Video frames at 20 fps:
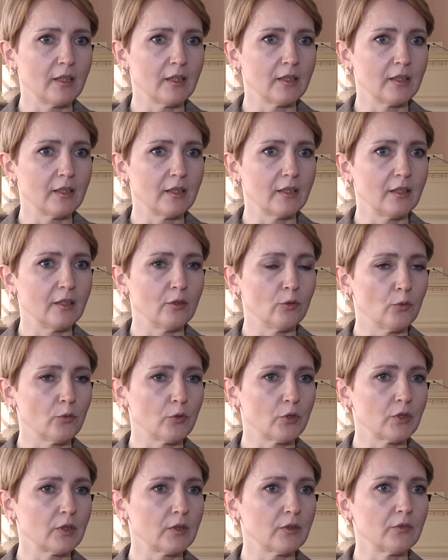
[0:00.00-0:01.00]
Это и
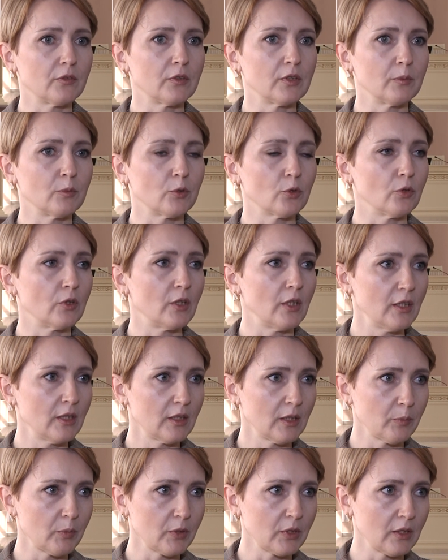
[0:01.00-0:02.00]
новшество
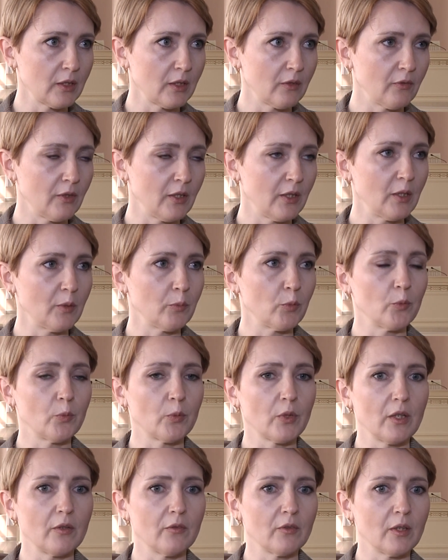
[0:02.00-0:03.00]
703 постановление по
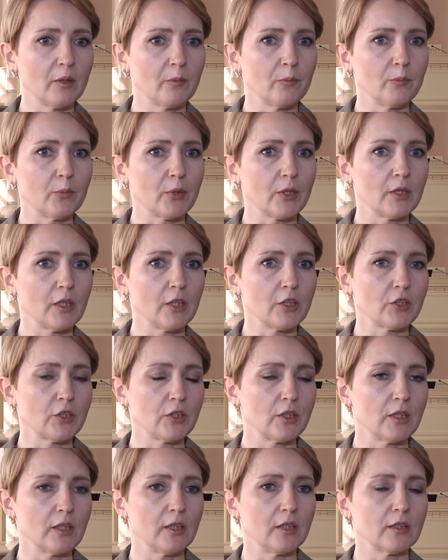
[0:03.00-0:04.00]
правилам
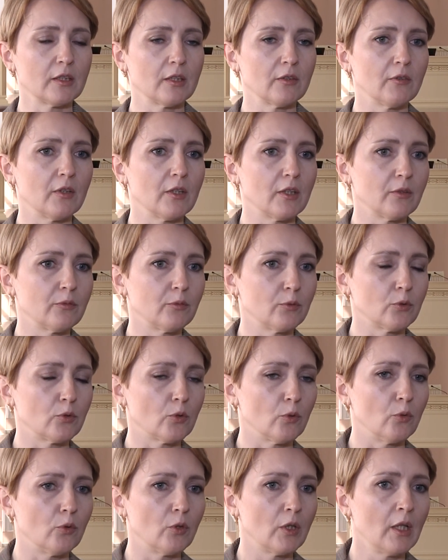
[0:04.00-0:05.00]
продажи отдельных товаров,
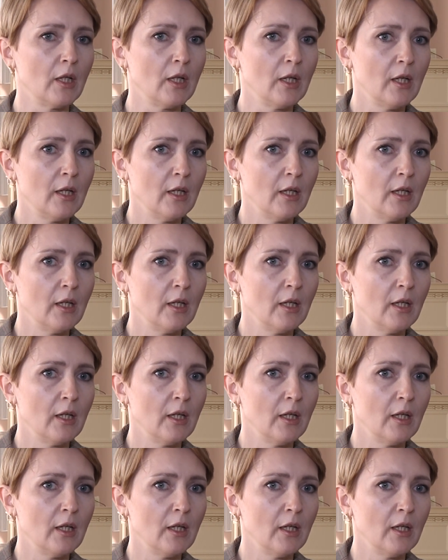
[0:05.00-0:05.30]
услуг.